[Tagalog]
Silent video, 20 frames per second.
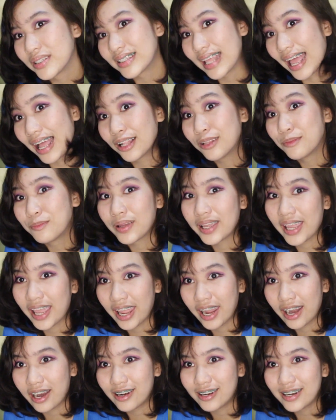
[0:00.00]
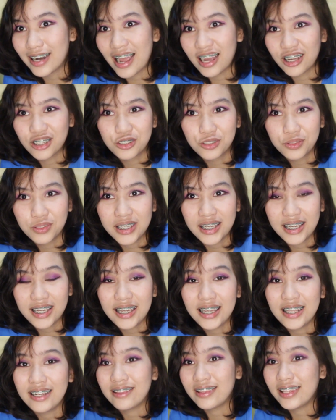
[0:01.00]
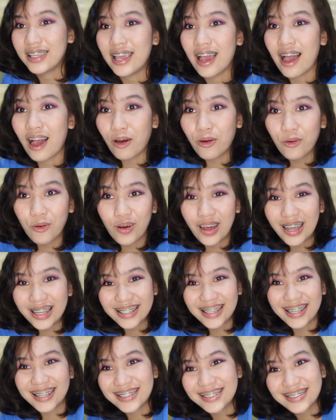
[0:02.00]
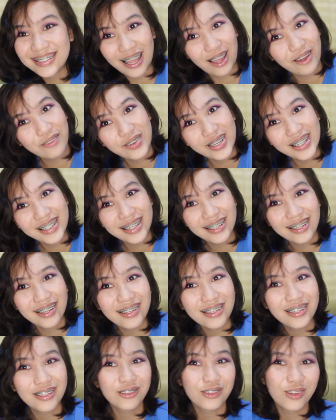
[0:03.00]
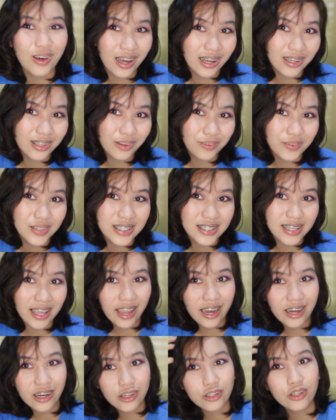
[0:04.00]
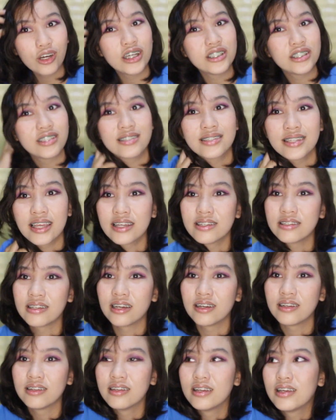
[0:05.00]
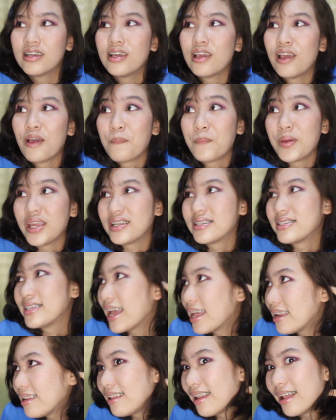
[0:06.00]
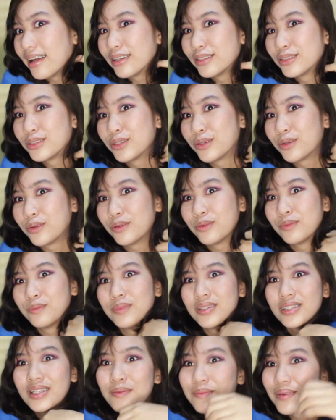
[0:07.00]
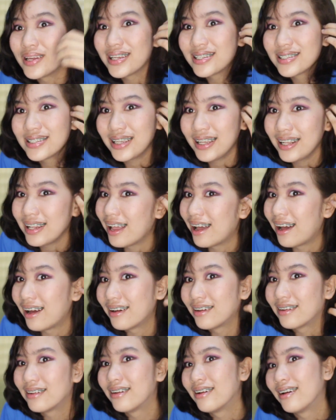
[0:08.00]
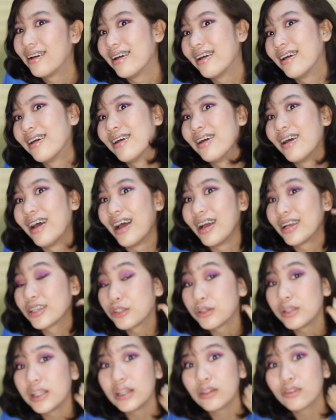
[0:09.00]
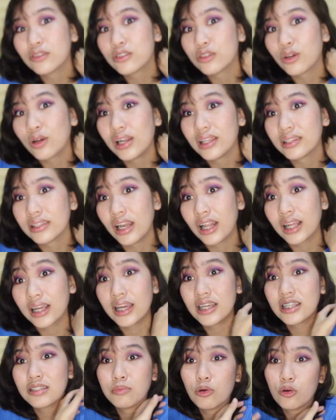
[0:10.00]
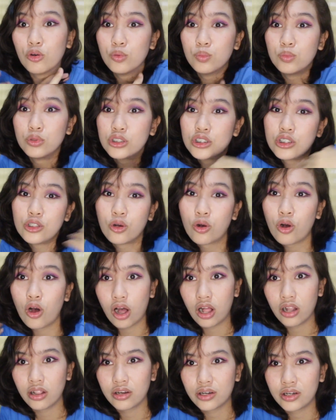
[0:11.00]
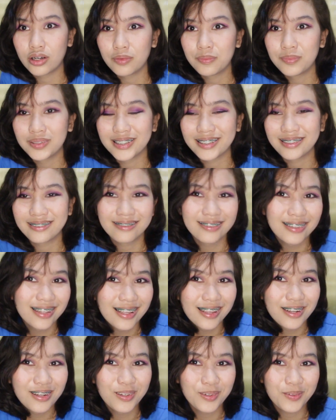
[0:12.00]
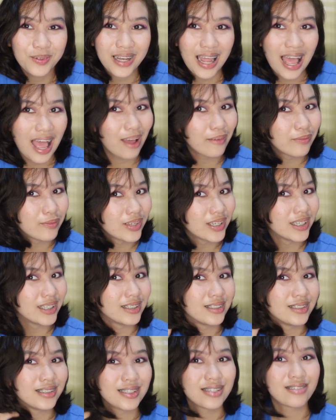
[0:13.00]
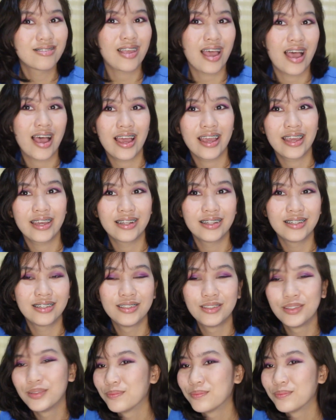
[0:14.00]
styled my hair. Actually, hindi ako ang nagsabi na ganito ang gawin sa hair ko. I just said na paiksian lang. So, basta maiksi lang. Actually, ang gusto ko lang talaga is maubos yung color. But, look what happened. This style,